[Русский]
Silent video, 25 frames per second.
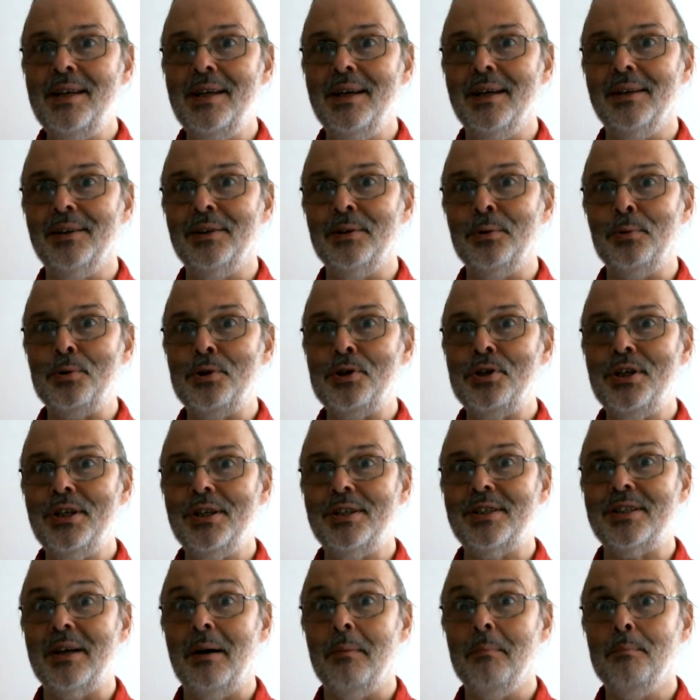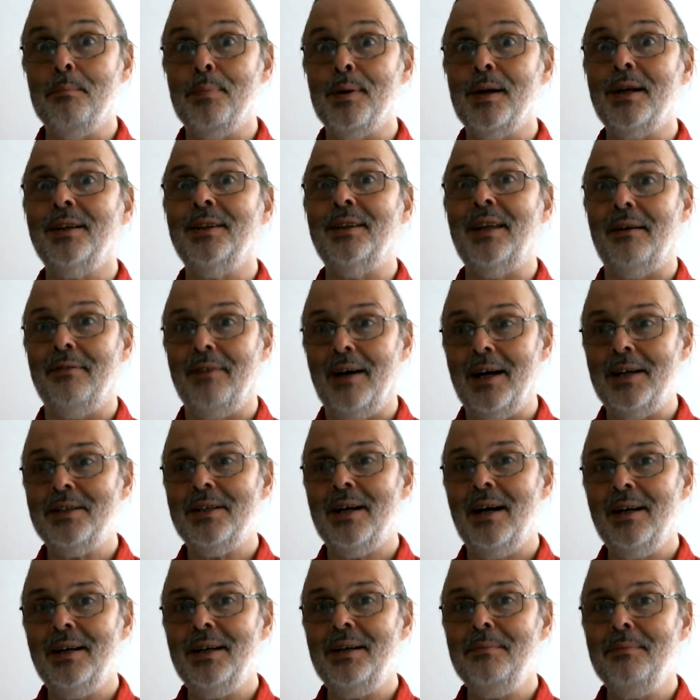и научиться
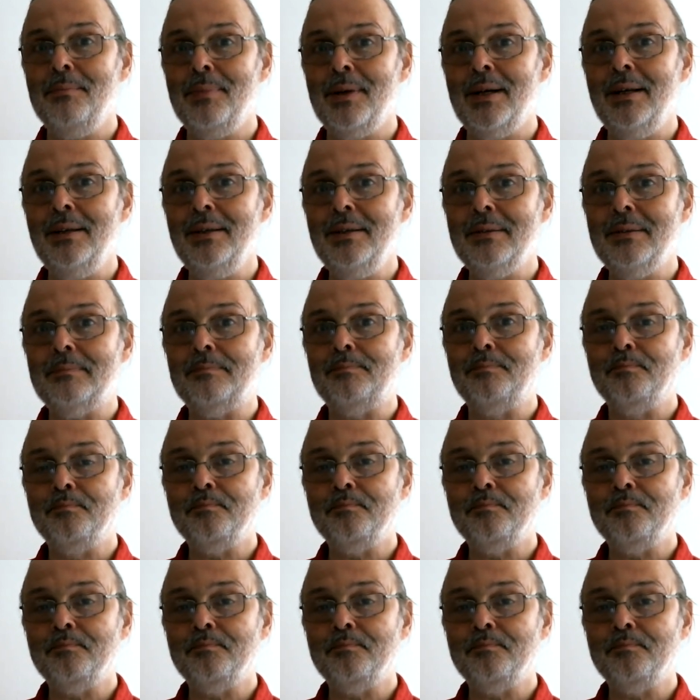продавать как Рембрандт.